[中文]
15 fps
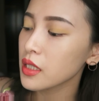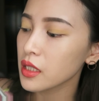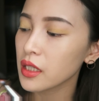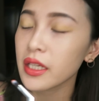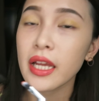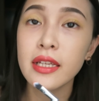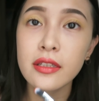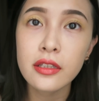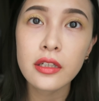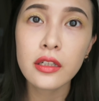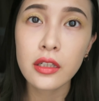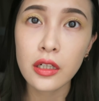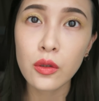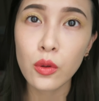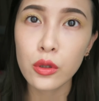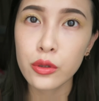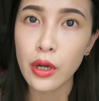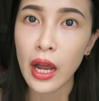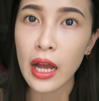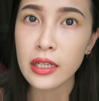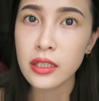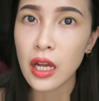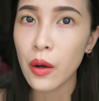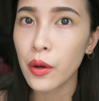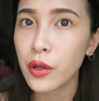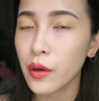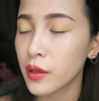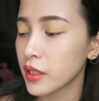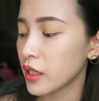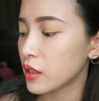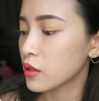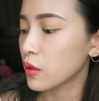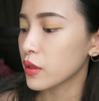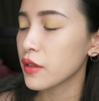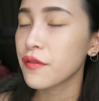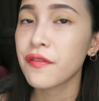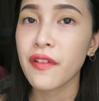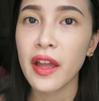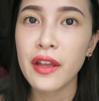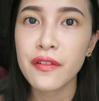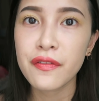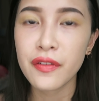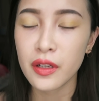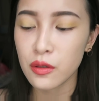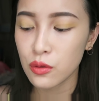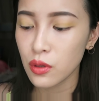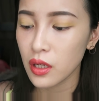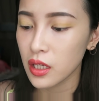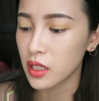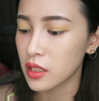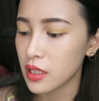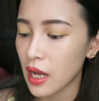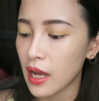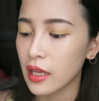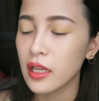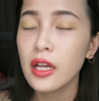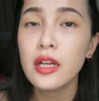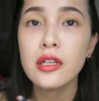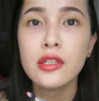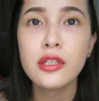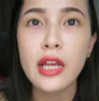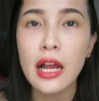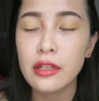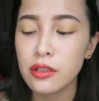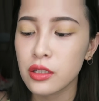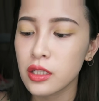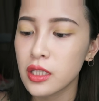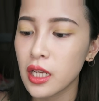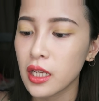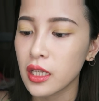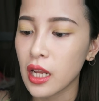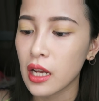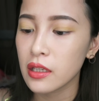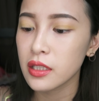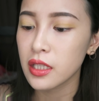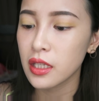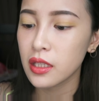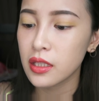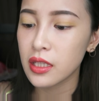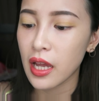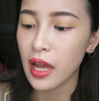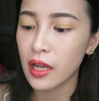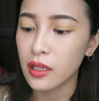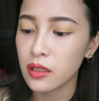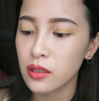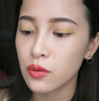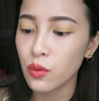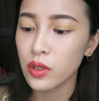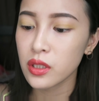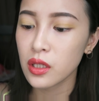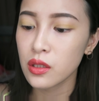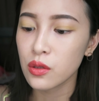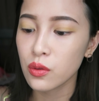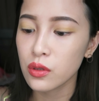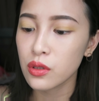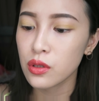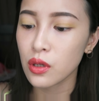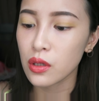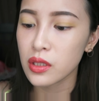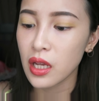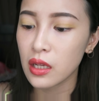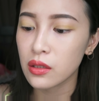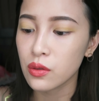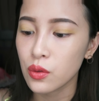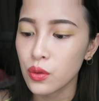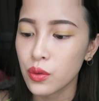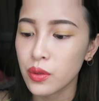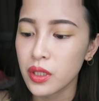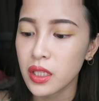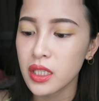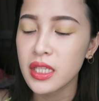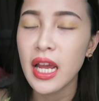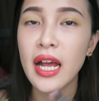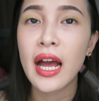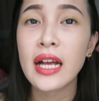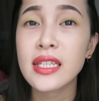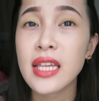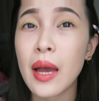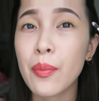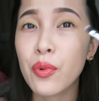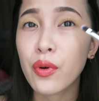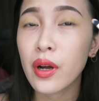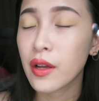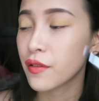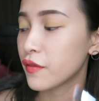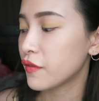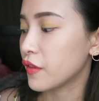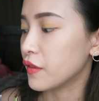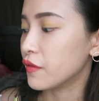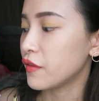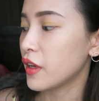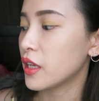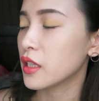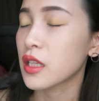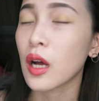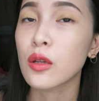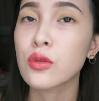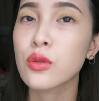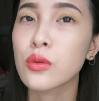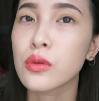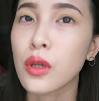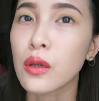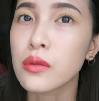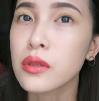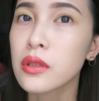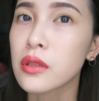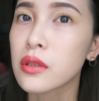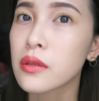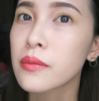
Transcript: 这个颜色呢，我觉得它稍微有一点容易飞粉，所以你在上之前，你要先在卫生纸或者手上匀一下，它才不会粉飞的到处都是。